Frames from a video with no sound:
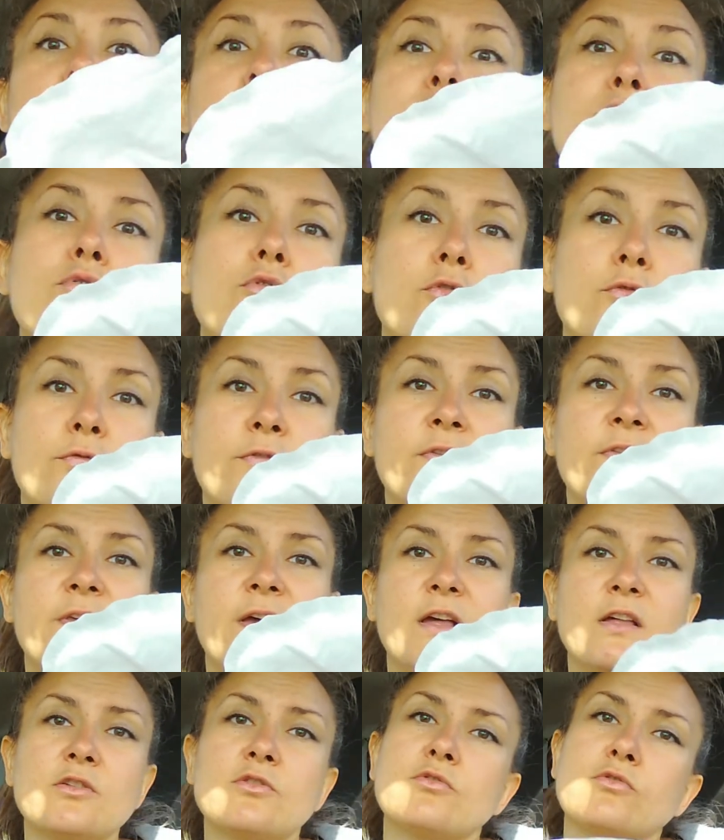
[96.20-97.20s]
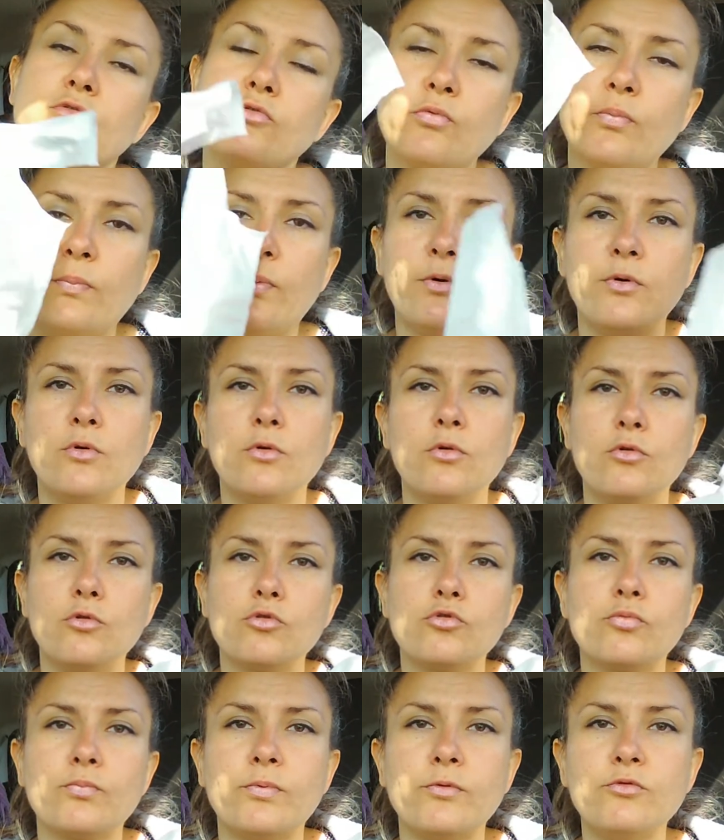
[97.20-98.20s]
pour le visage, je
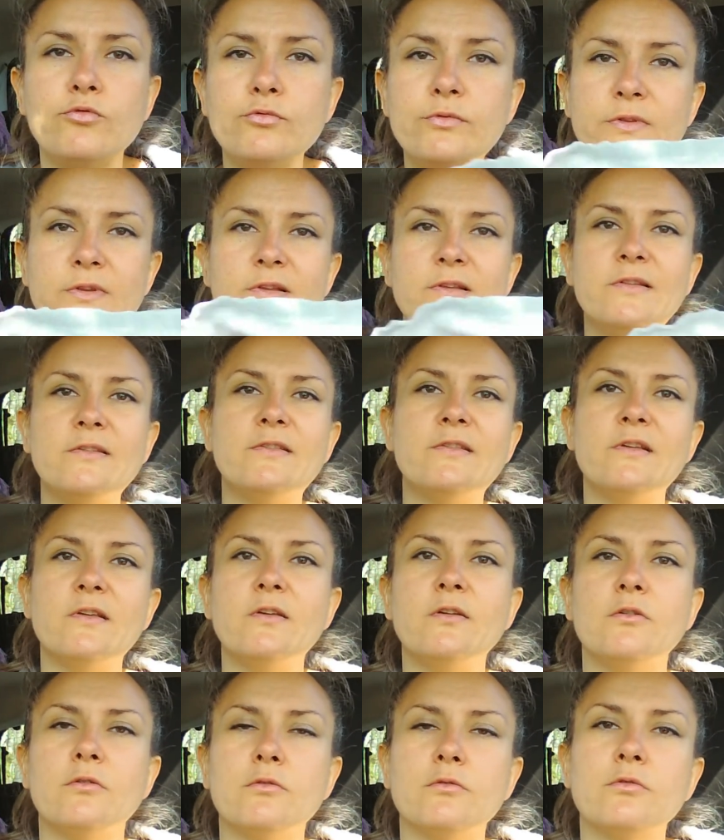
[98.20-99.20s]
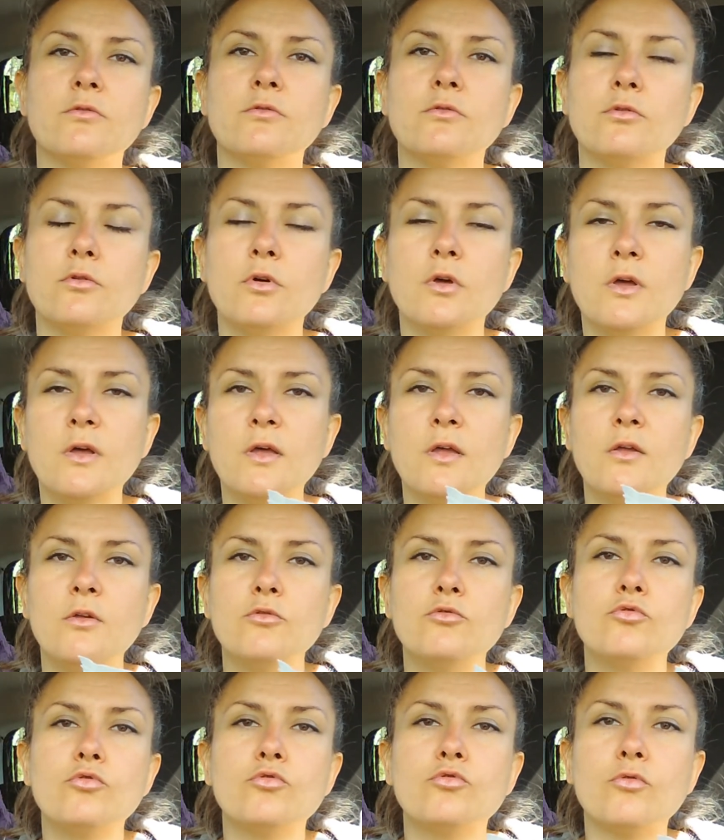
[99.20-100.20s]
peux, je peux l'utiliser euh,
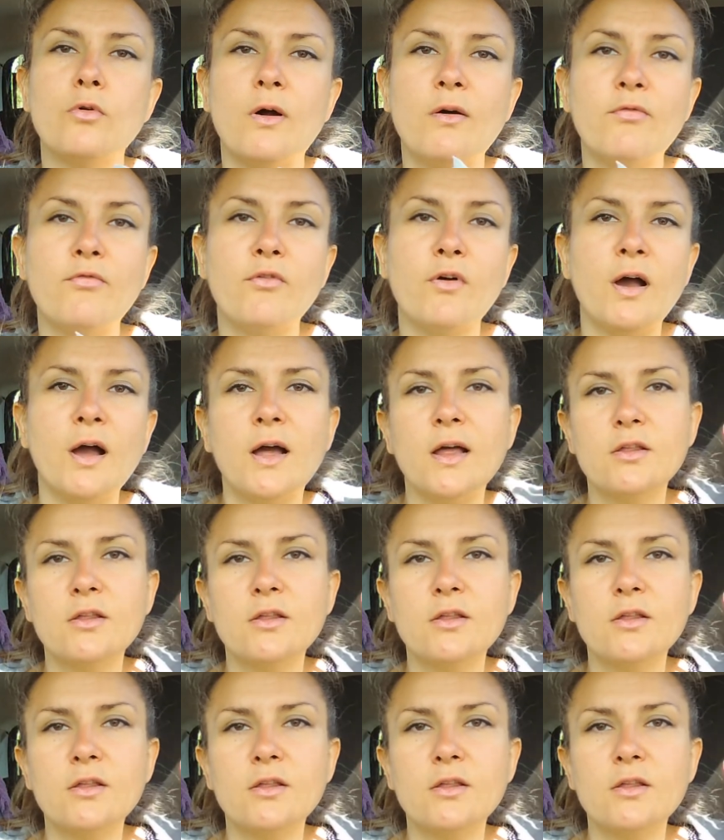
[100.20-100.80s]
deux, trois fois.